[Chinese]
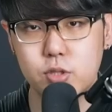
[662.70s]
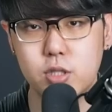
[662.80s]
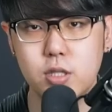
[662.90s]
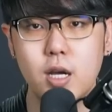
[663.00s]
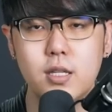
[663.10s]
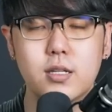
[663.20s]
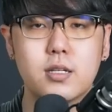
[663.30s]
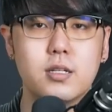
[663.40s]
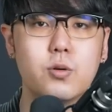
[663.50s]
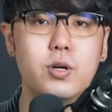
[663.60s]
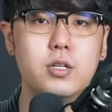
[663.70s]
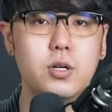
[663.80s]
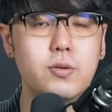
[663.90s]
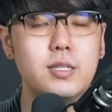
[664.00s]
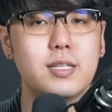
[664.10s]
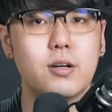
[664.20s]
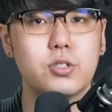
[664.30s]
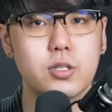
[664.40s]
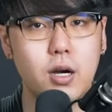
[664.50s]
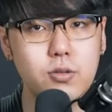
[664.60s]
不吃，那可能会很容易想要
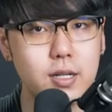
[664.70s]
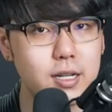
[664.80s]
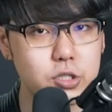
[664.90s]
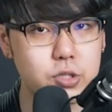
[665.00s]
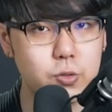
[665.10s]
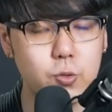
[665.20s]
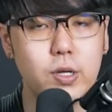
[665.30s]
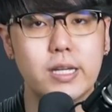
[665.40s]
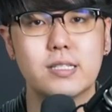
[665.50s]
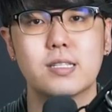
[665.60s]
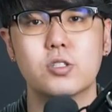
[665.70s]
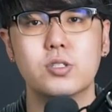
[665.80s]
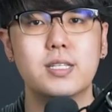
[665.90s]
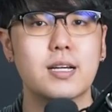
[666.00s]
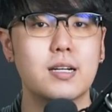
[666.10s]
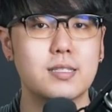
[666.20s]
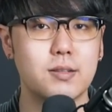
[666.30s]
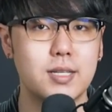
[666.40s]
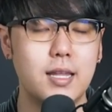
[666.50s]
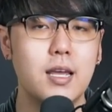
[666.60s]
吃高热量的食物，因此吃健康的
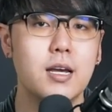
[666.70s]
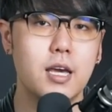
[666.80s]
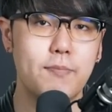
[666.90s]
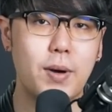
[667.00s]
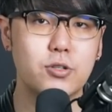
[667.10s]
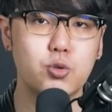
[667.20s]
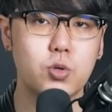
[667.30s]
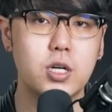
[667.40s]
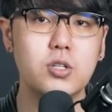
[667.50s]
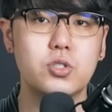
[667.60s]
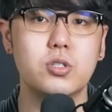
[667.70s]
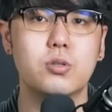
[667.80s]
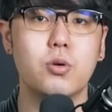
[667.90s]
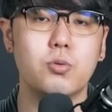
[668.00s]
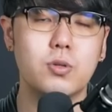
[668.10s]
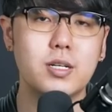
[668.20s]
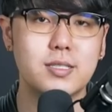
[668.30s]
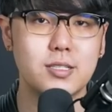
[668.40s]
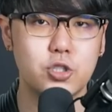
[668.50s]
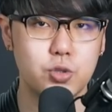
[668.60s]
早餐可以帮助克制对于垃
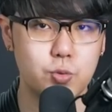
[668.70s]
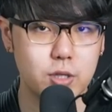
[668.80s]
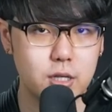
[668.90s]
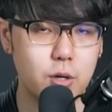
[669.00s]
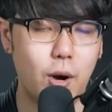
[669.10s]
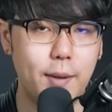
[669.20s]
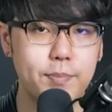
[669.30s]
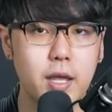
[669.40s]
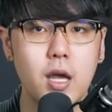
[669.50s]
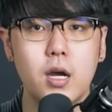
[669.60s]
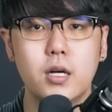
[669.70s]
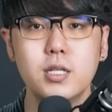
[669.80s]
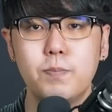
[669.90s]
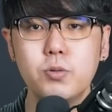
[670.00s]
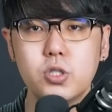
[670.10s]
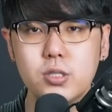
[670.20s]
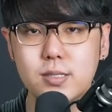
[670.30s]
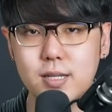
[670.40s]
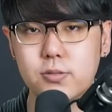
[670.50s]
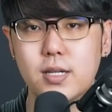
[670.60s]
圾食物的渴望。而且不吃
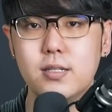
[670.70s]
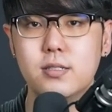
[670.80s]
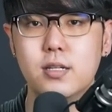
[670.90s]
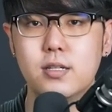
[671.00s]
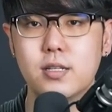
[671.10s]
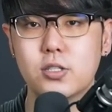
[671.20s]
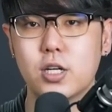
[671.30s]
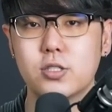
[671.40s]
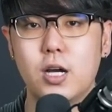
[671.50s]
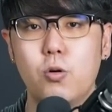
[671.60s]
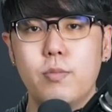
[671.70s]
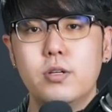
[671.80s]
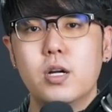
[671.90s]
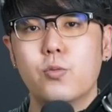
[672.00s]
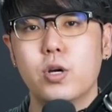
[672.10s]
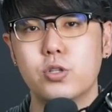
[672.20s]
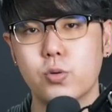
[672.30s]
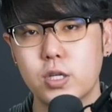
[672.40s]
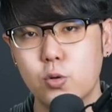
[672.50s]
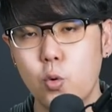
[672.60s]
早餐的人呢，也常常会被认为
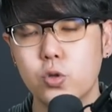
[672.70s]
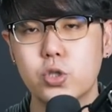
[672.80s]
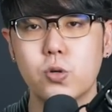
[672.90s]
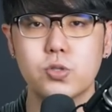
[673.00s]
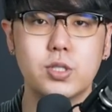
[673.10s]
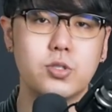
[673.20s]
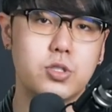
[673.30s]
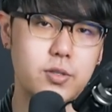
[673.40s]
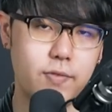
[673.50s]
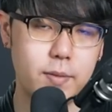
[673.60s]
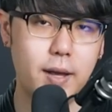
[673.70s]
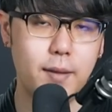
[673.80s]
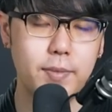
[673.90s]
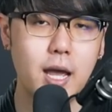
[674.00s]
容易过重，甚至是肥胖。